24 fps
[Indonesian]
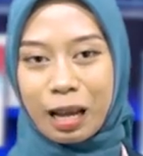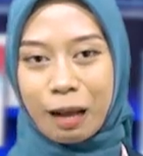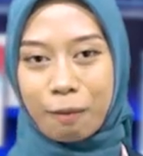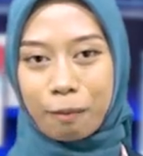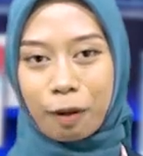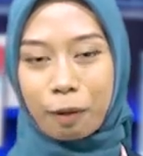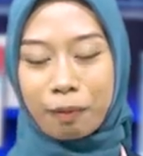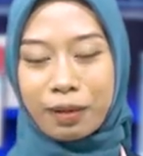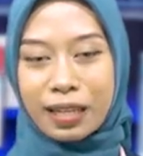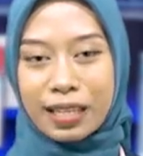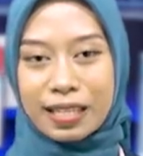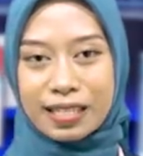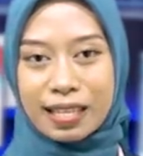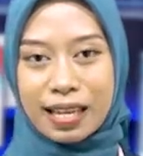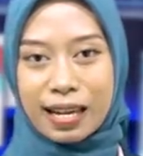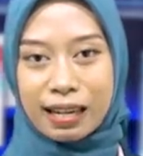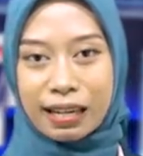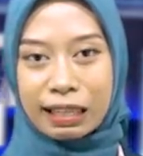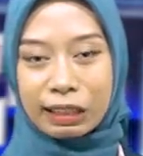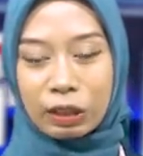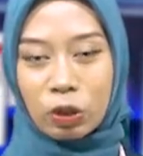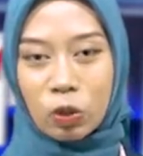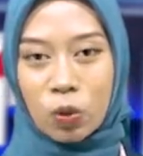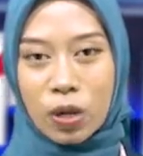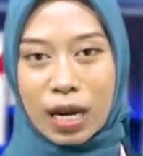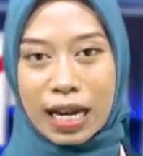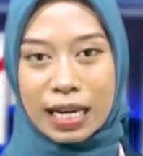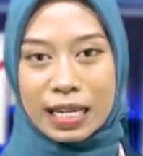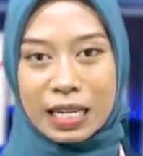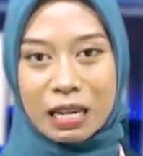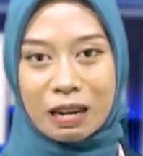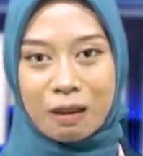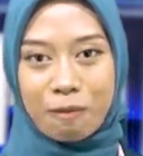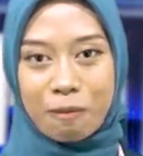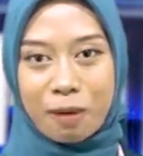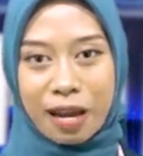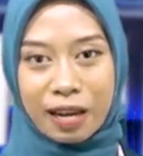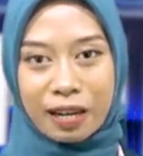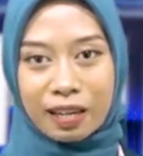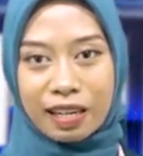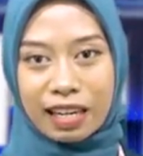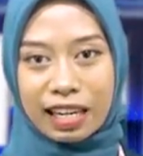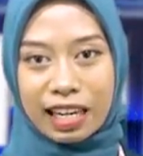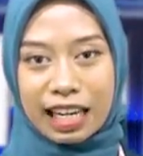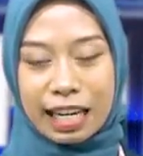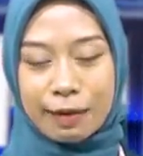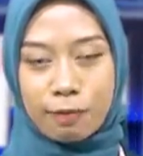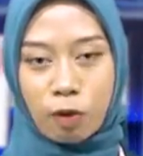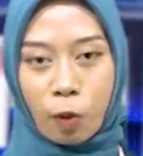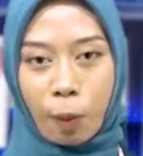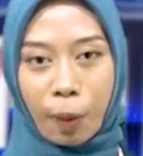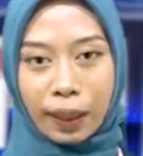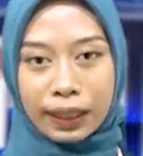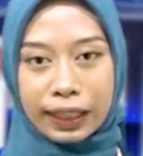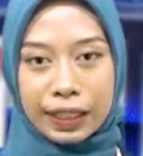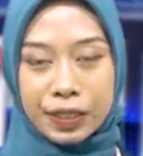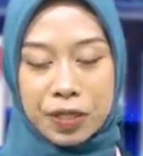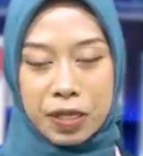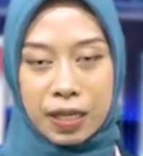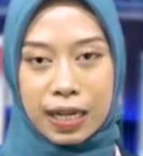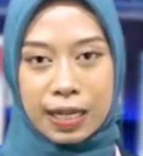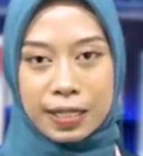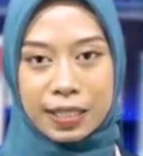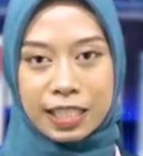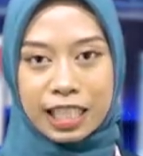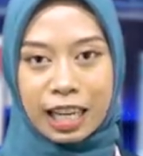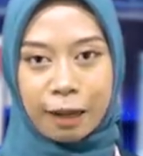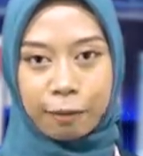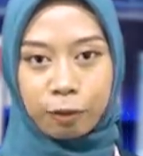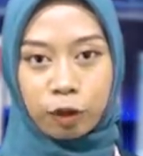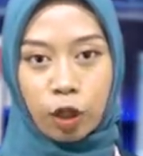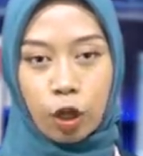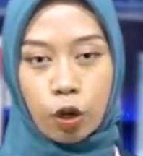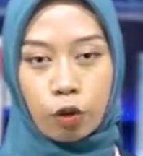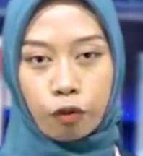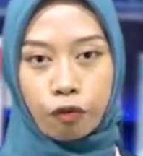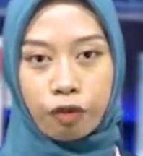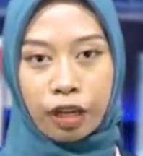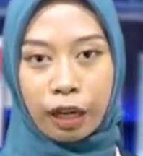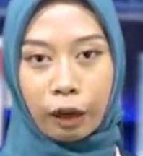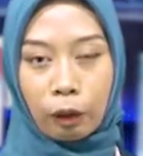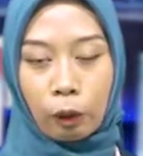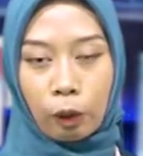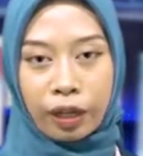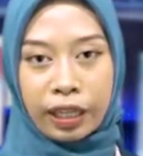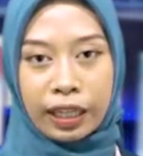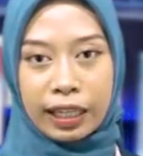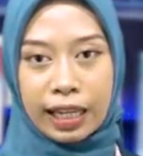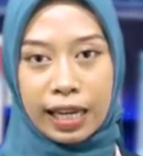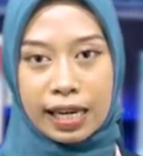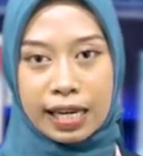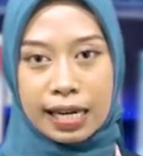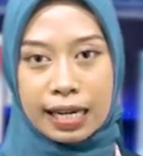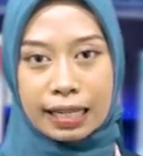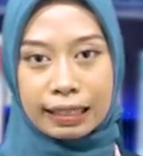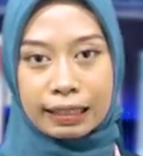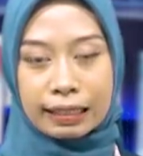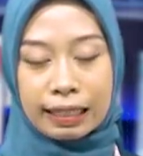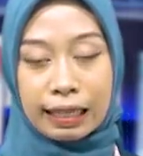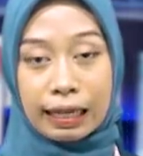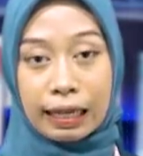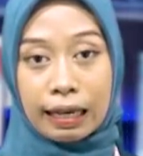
Pemirsa Ketua DPRD Kabupaten Cilacap Taufik Nur Hidayat